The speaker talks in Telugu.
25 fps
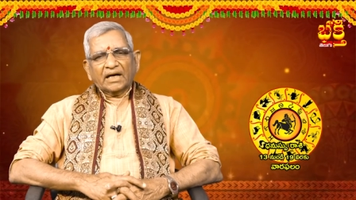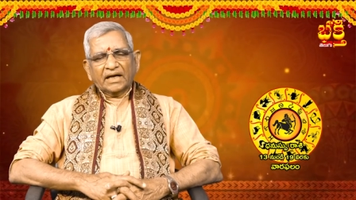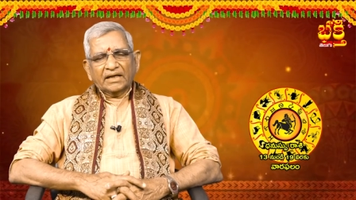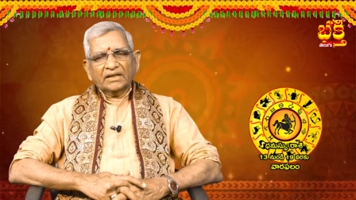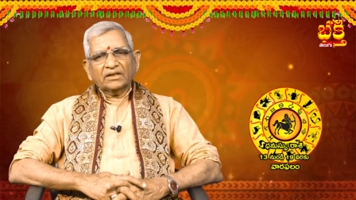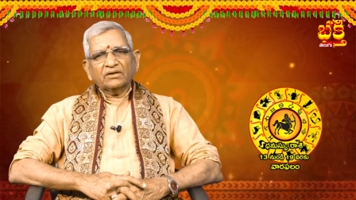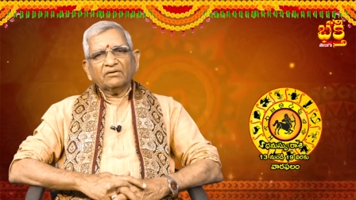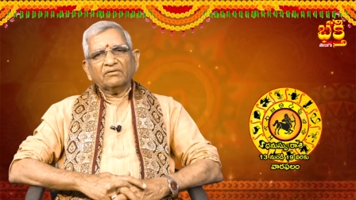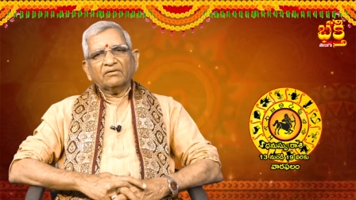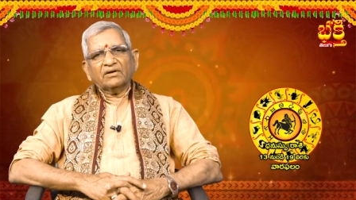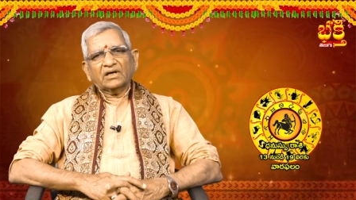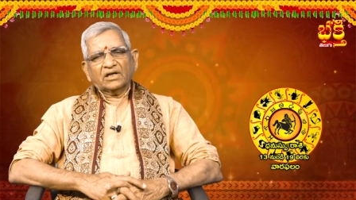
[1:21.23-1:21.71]

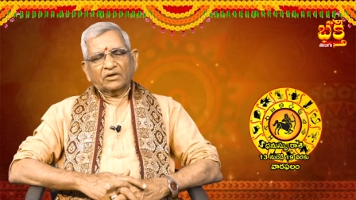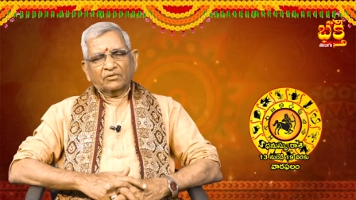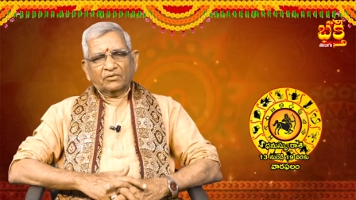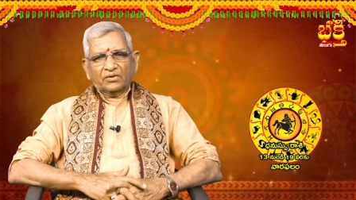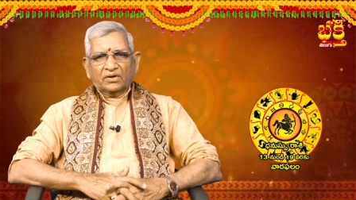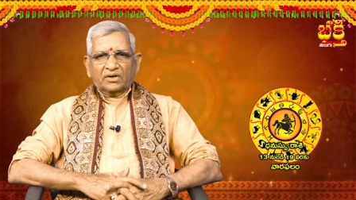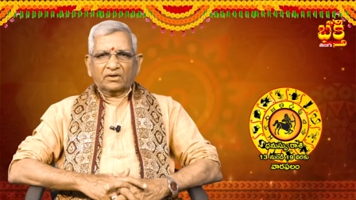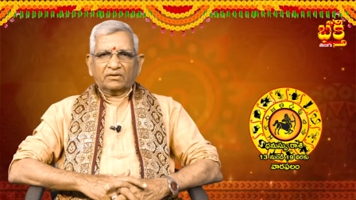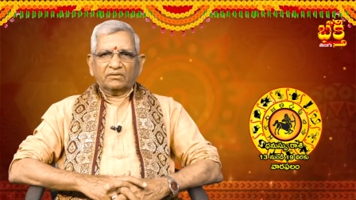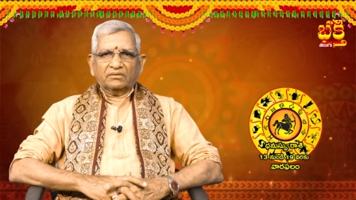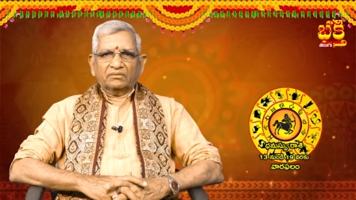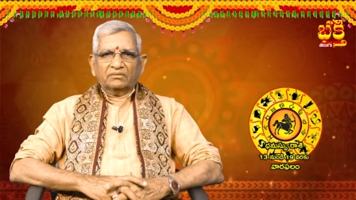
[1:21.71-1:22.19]
ఐదవ
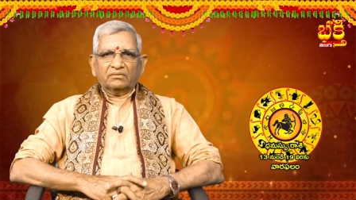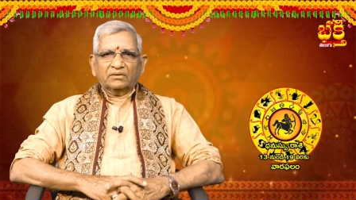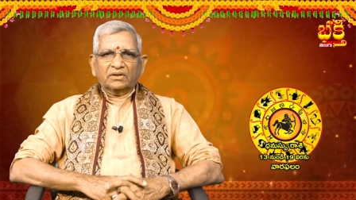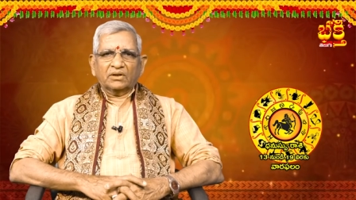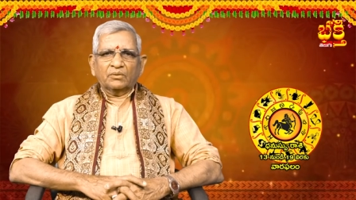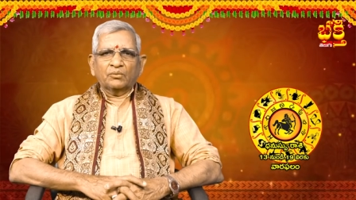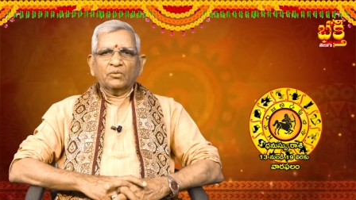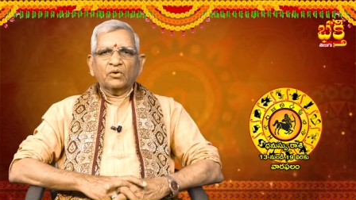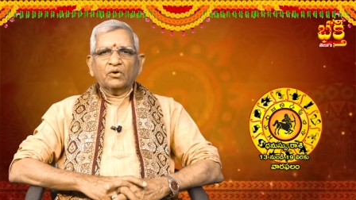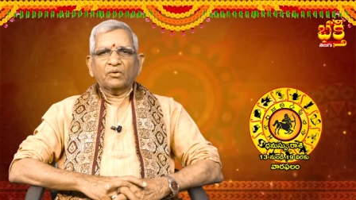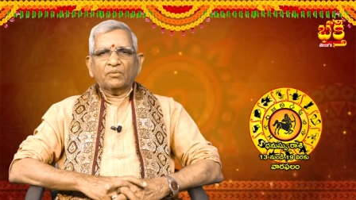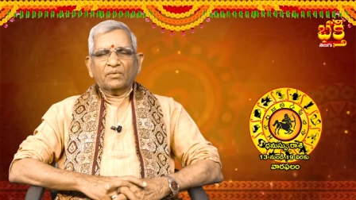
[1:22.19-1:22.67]
అనువాకం
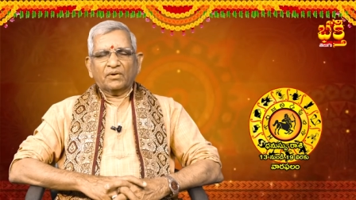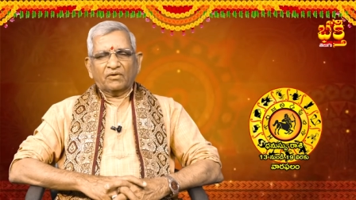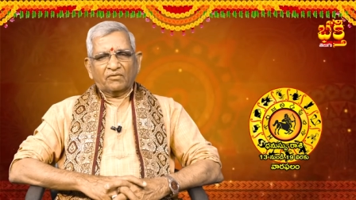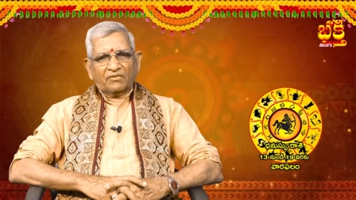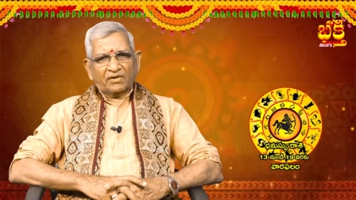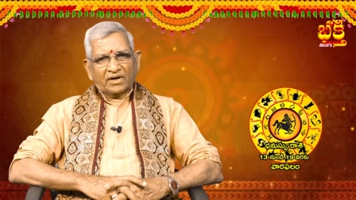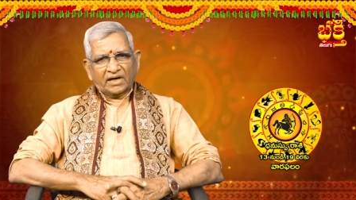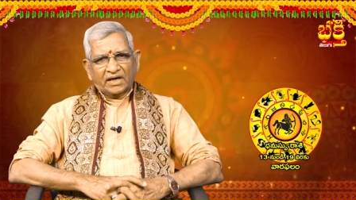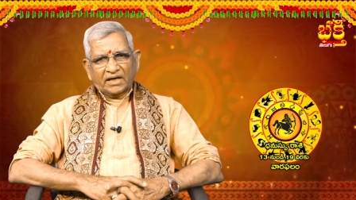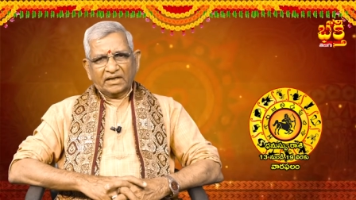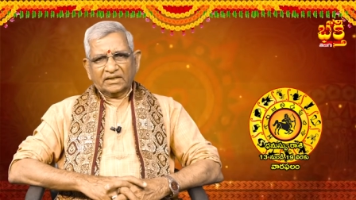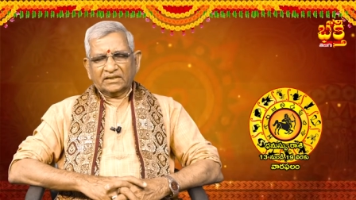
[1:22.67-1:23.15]
నమో
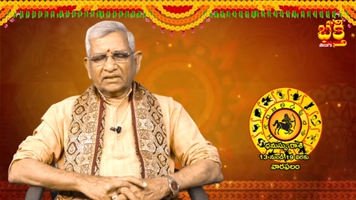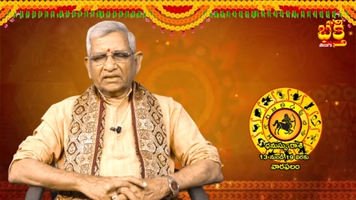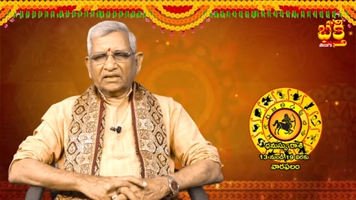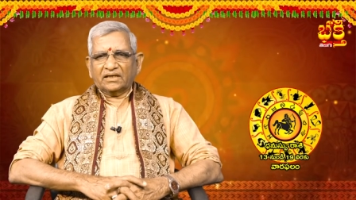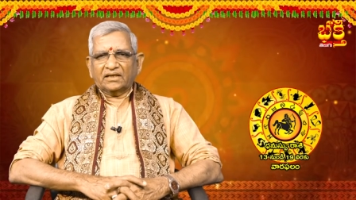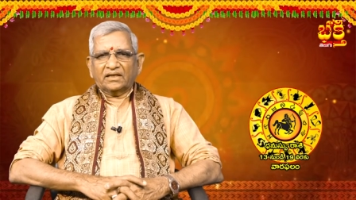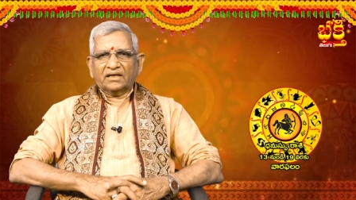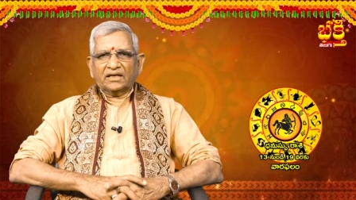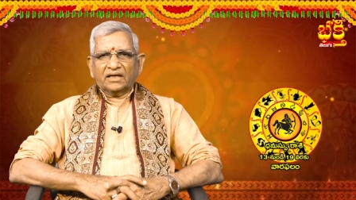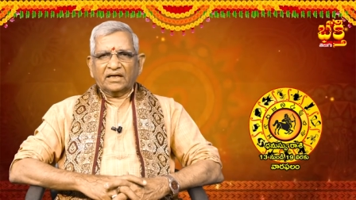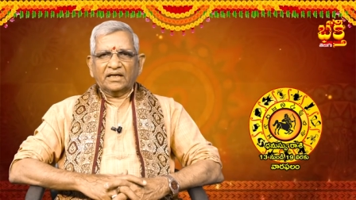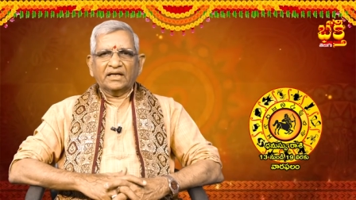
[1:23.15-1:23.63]
భవాయచ
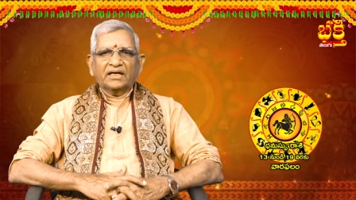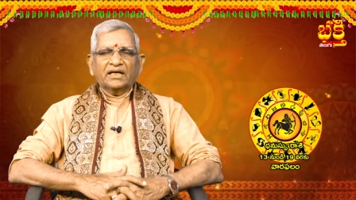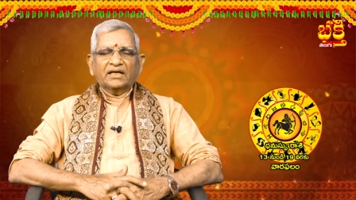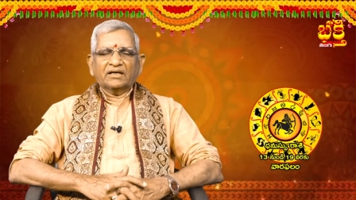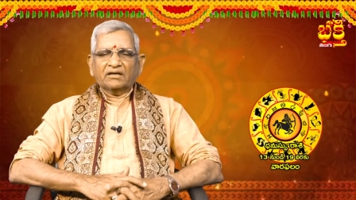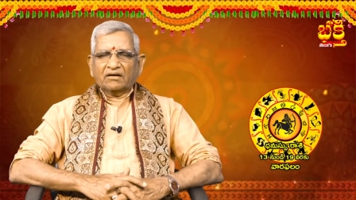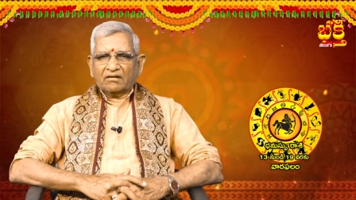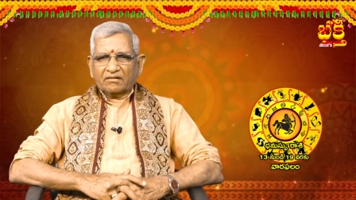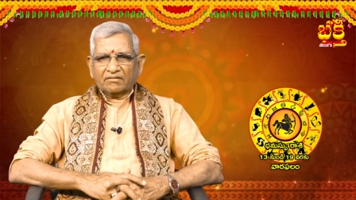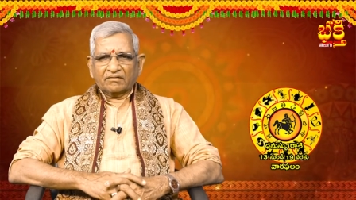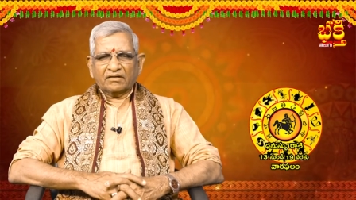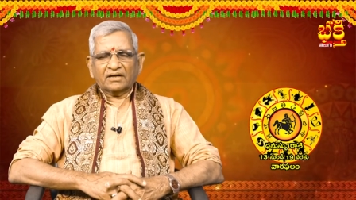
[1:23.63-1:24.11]

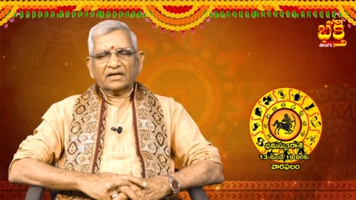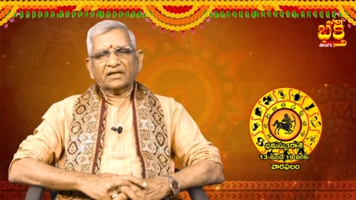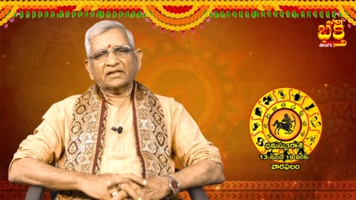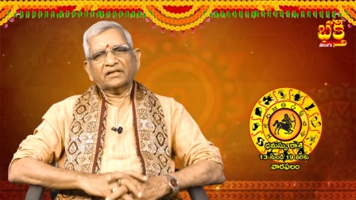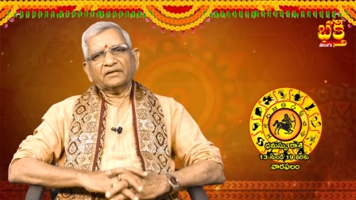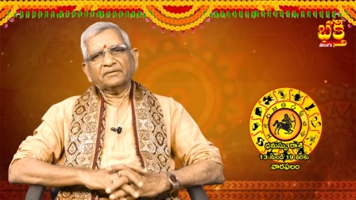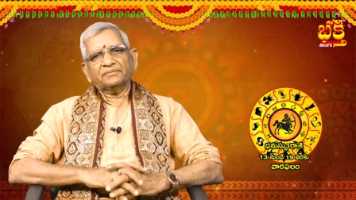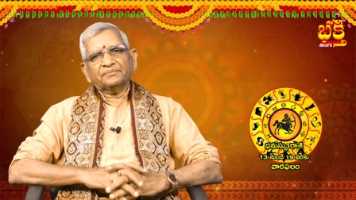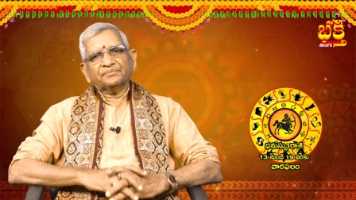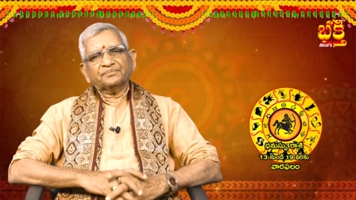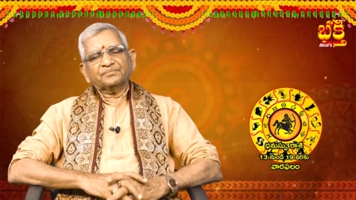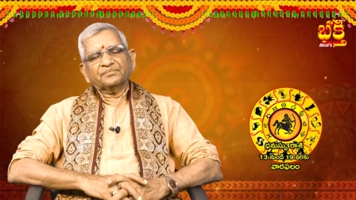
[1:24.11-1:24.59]

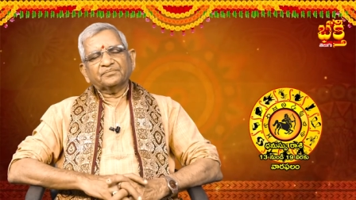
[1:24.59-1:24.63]
అనేటటువంటిది